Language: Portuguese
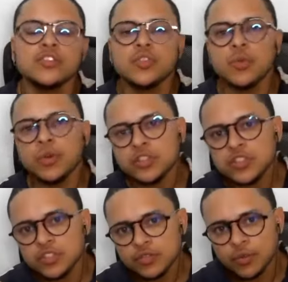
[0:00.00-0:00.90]
de quando a
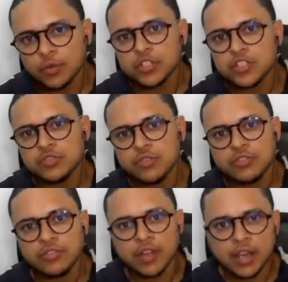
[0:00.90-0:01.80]
gente, quando a gente
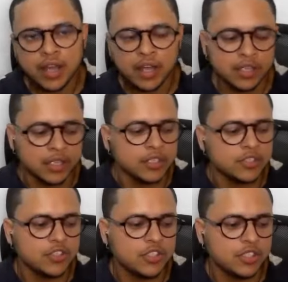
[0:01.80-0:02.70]
vai falar
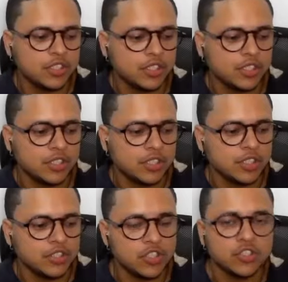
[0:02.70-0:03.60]
de,
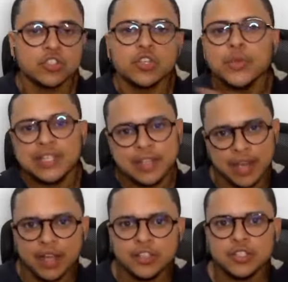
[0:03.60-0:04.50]
de
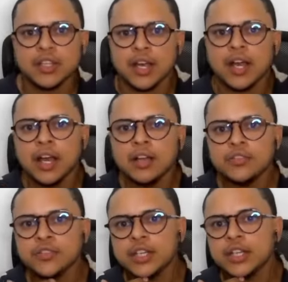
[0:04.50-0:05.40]
antiguidade na
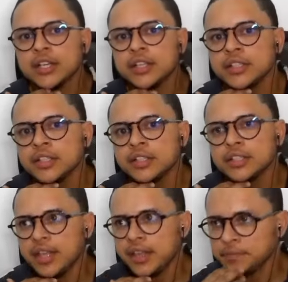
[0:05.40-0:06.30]
África,
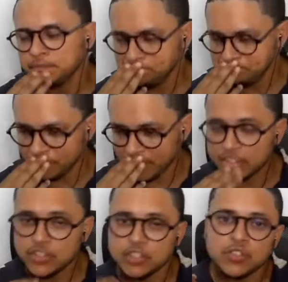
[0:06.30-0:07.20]
né,
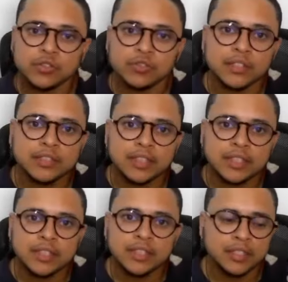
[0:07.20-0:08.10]
a gente não vai
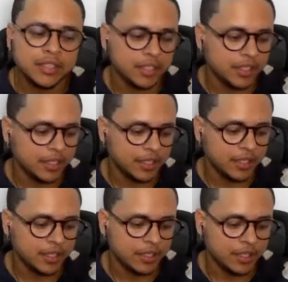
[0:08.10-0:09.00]
ter
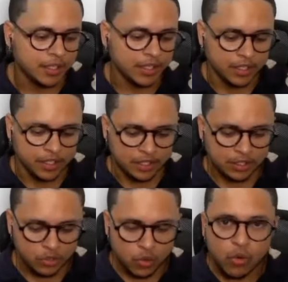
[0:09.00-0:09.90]
é,
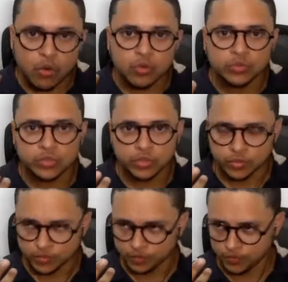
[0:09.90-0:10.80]

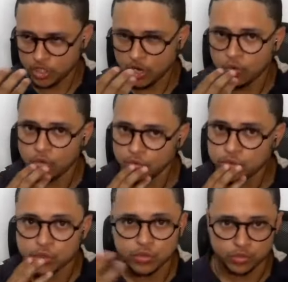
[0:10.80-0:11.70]
encontro de
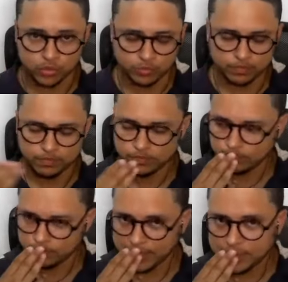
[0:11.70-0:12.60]
alguns costumes,
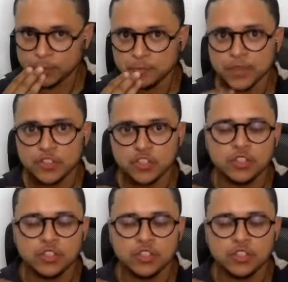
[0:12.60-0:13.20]
perdão, a